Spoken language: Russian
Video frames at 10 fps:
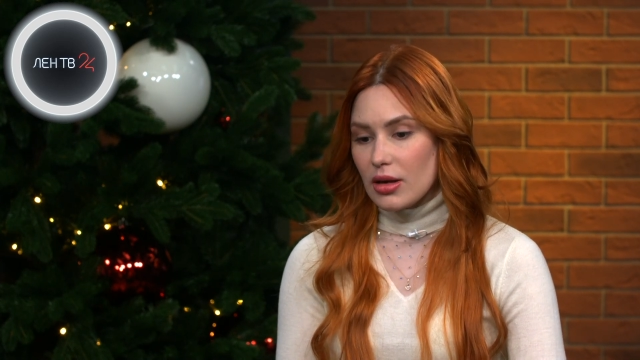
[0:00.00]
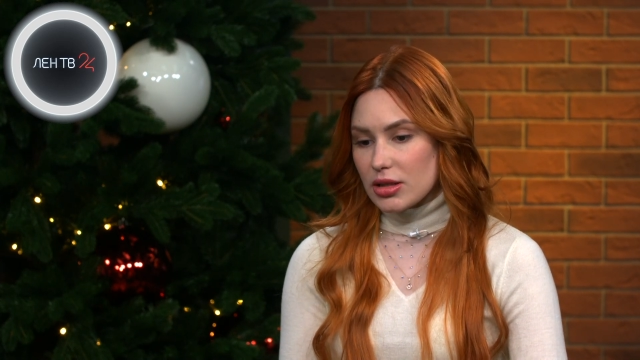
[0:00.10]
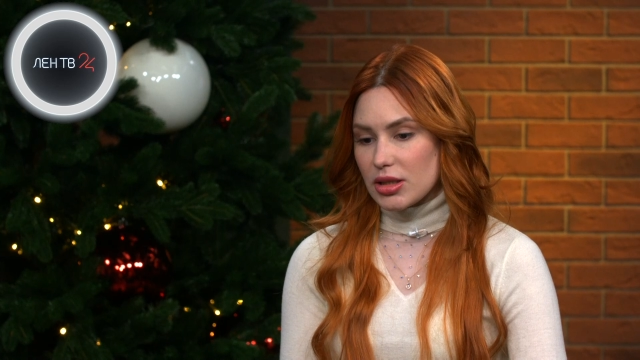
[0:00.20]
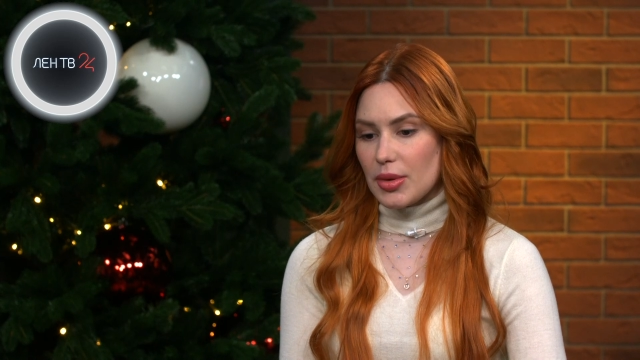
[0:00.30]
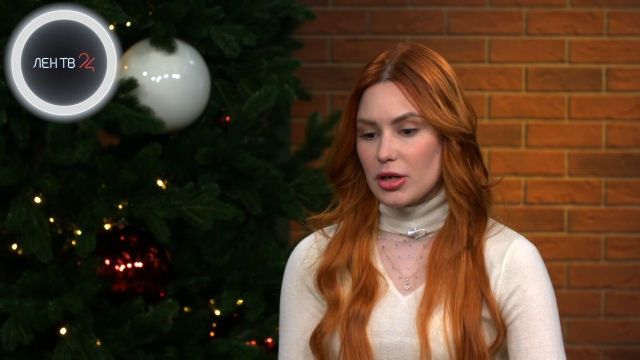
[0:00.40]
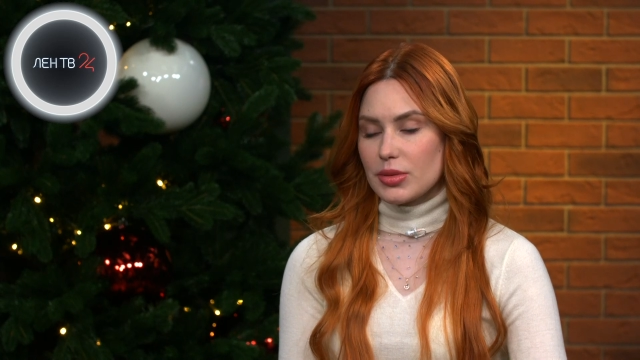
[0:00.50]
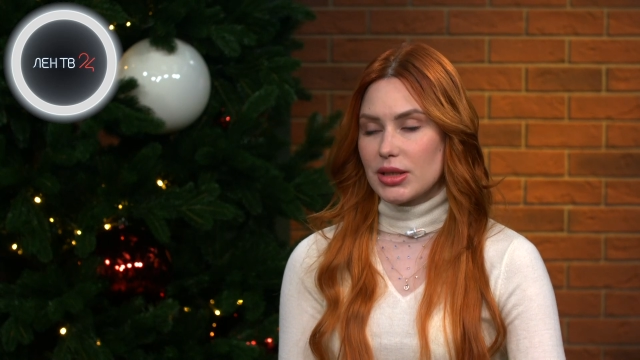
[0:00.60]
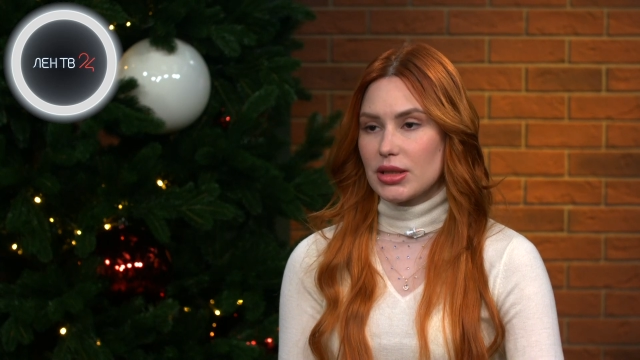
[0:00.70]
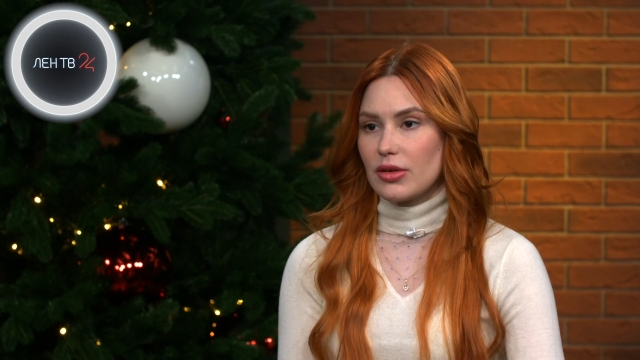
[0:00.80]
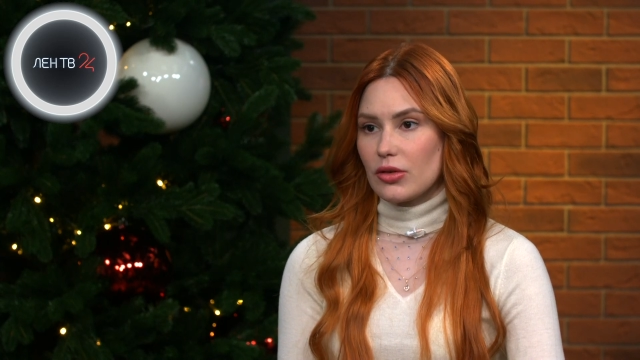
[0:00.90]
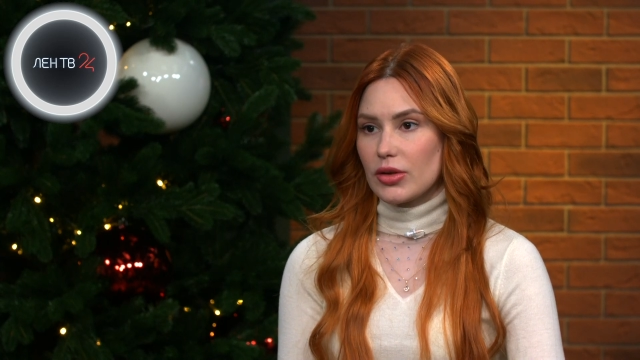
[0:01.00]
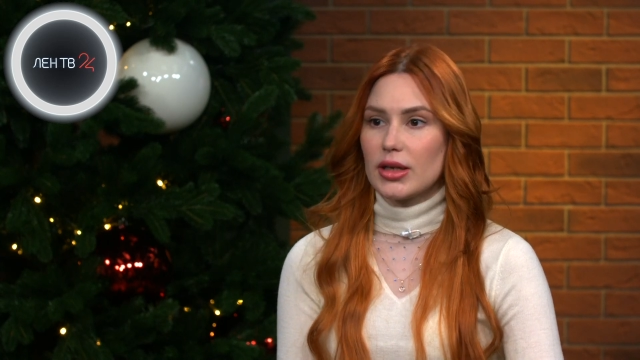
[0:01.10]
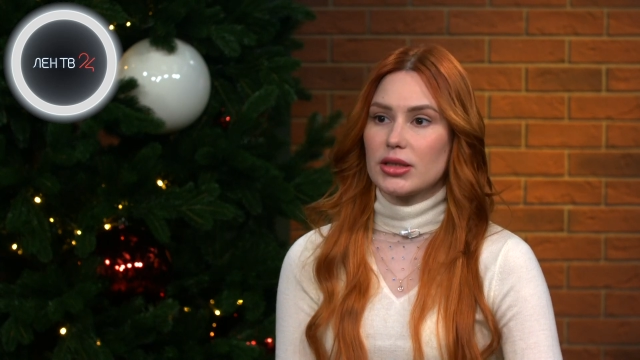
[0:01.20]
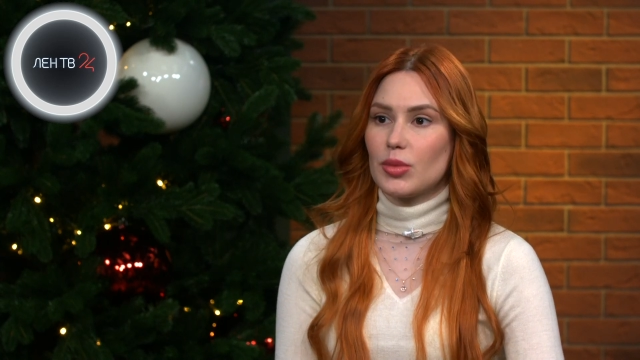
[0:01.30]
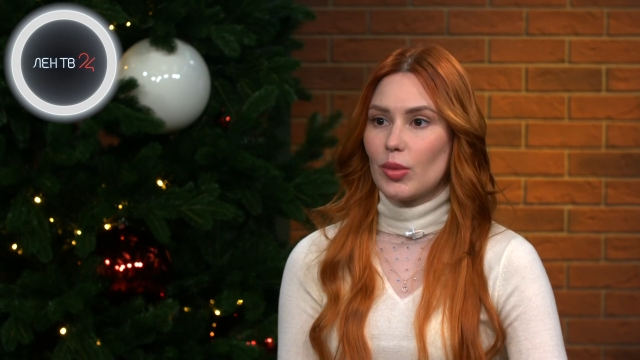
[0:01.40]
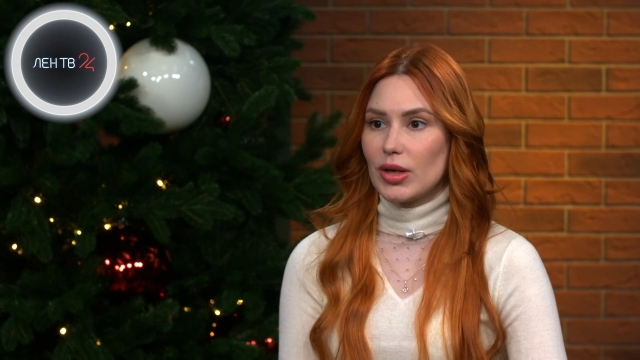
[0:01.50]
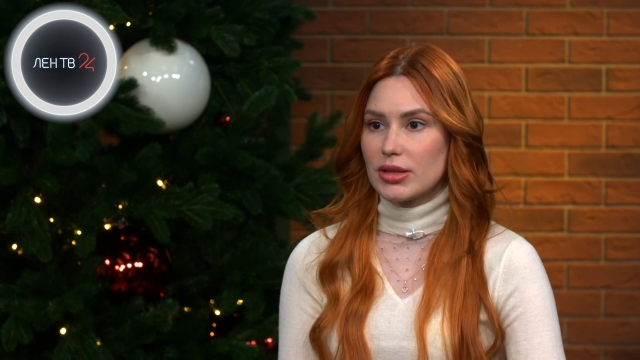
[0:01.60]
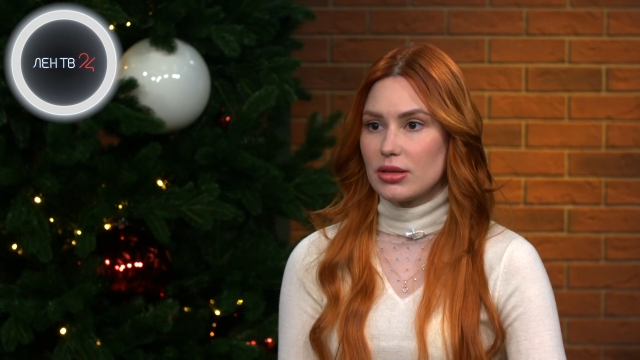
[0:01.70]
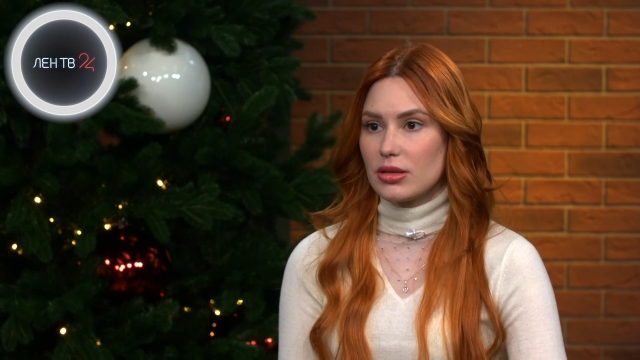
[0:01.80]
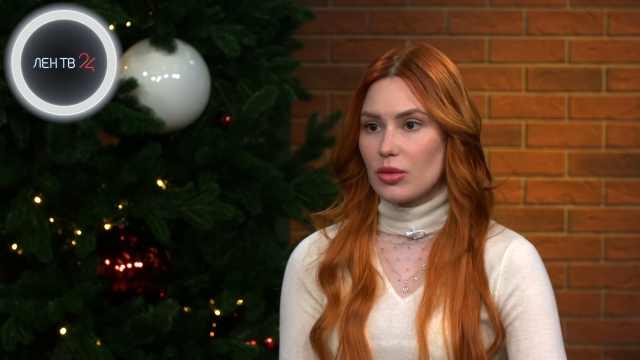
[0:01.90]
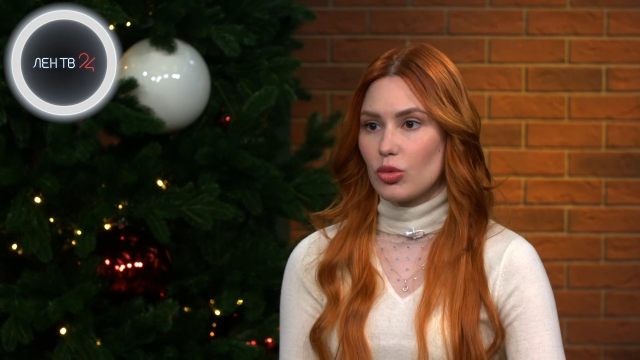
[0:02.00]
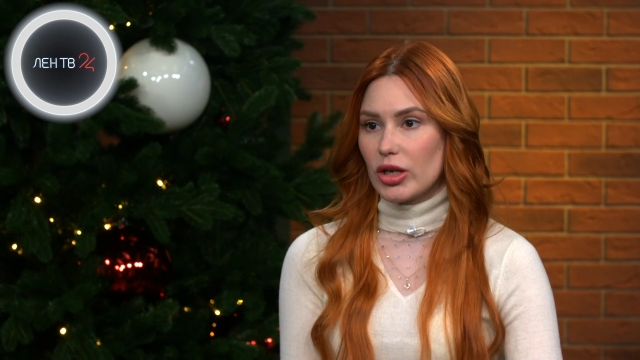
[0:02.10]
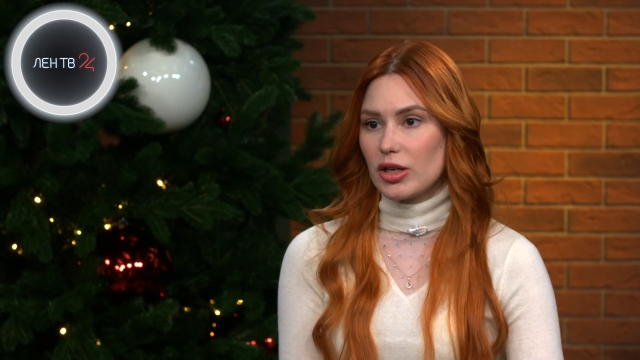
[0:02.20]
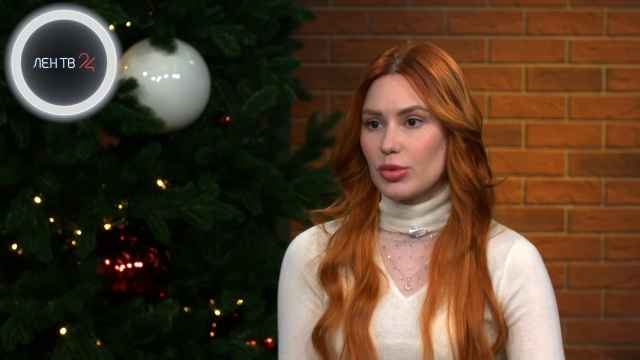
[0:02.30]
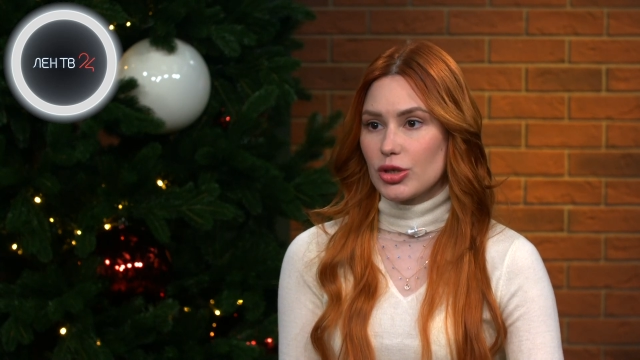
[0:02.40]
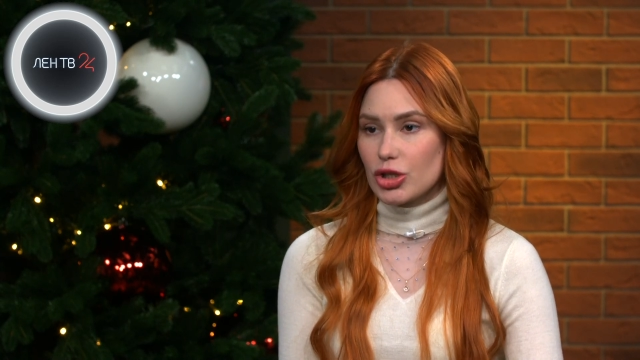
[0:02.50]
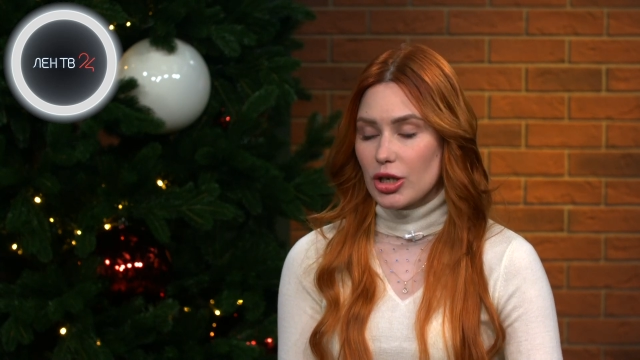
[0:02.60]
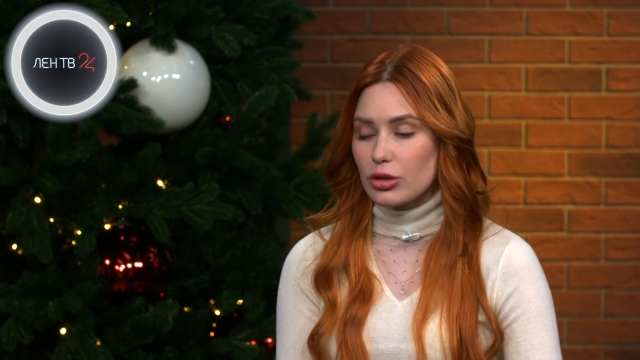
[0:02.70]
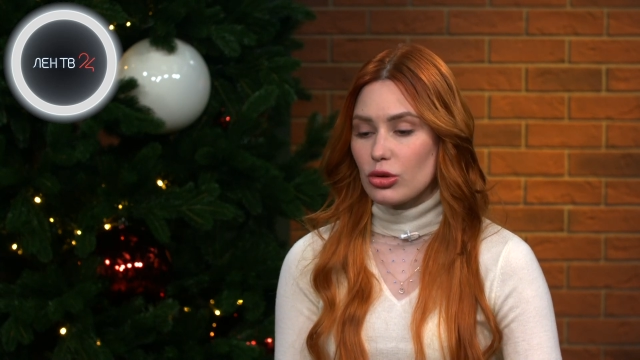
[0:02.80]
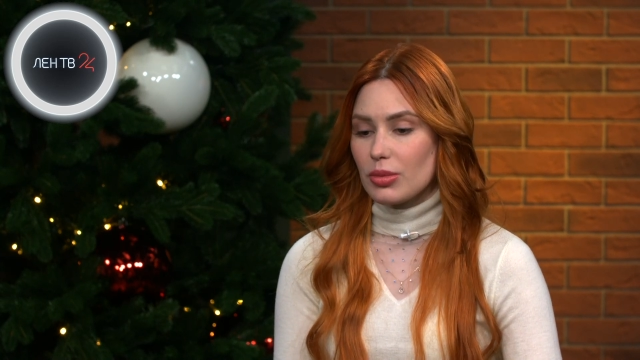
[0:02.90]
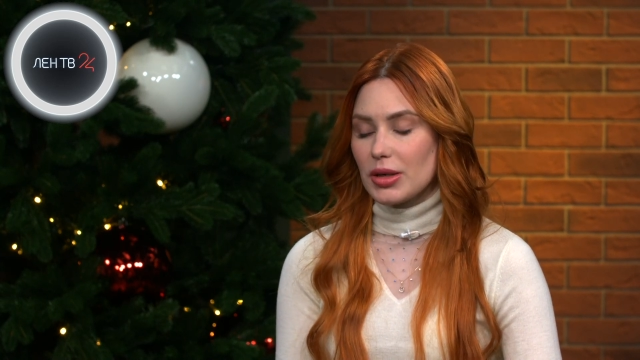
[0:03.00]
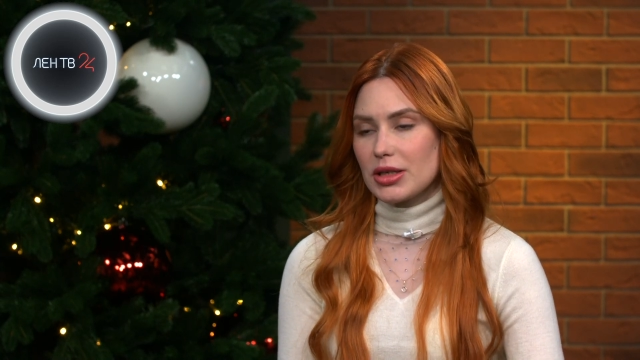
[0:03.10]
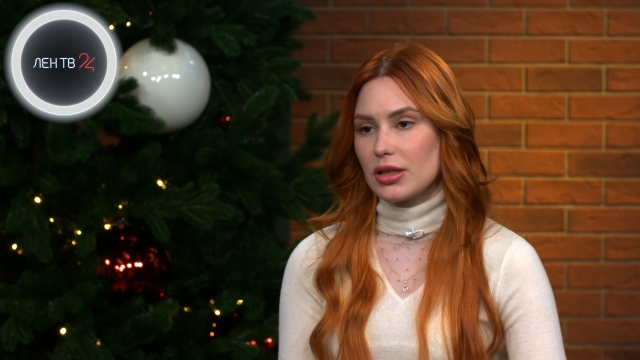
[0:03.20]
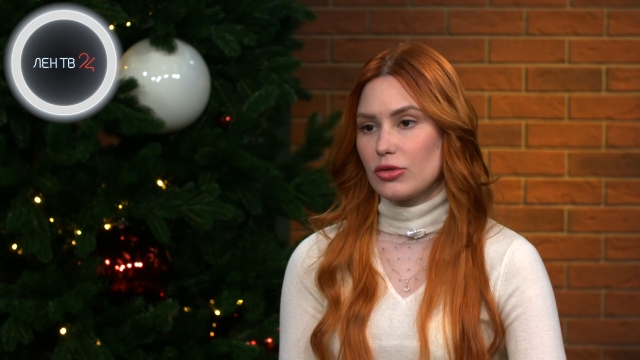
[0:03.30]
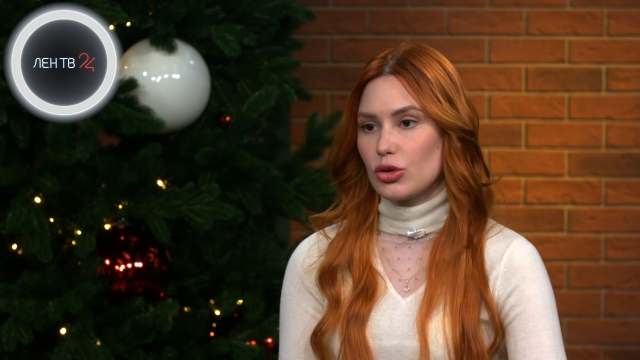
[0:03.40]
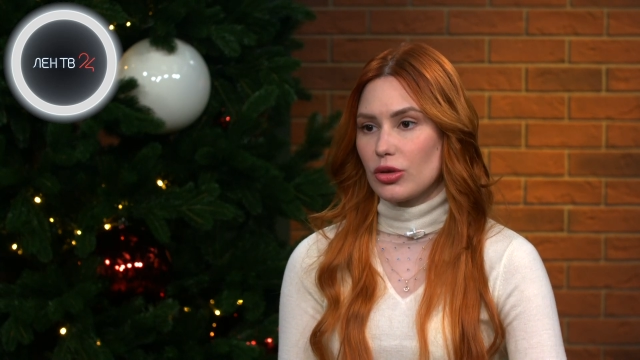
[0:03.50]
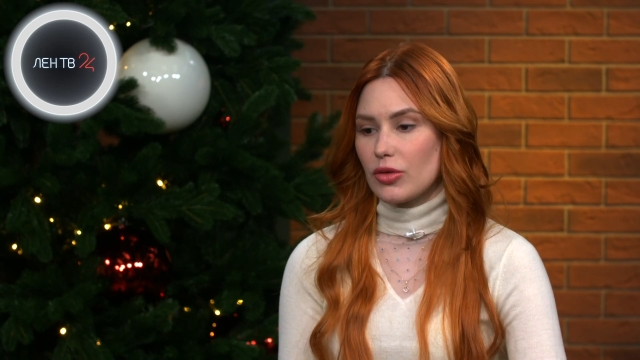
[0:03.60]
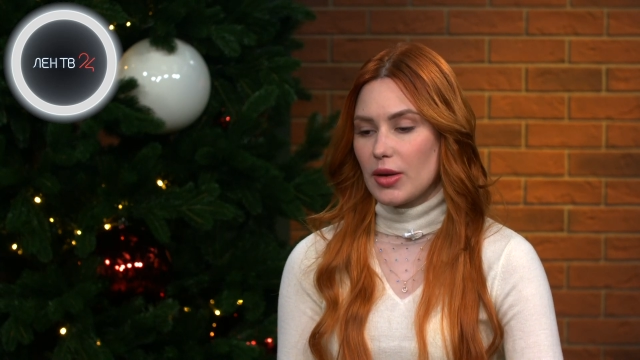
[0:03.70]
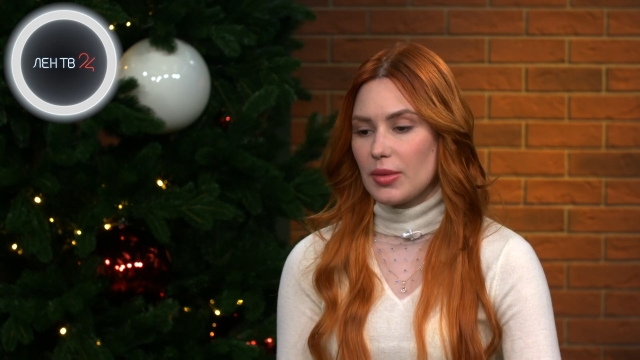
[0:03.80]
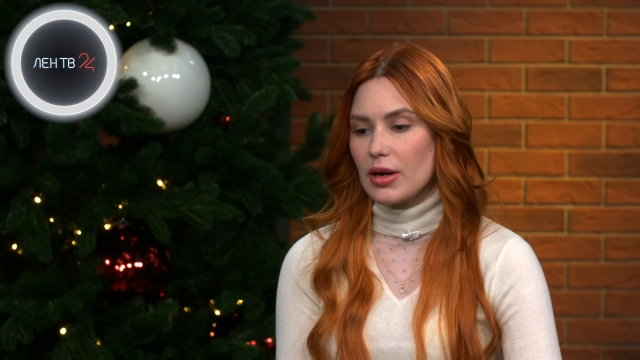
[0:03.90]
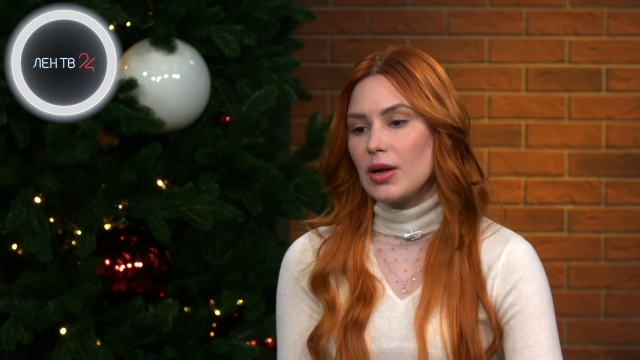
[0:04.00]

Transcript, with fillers: собираюсь предоставить квитанцию по оплате коммунальных платежей, которые я платила все это время.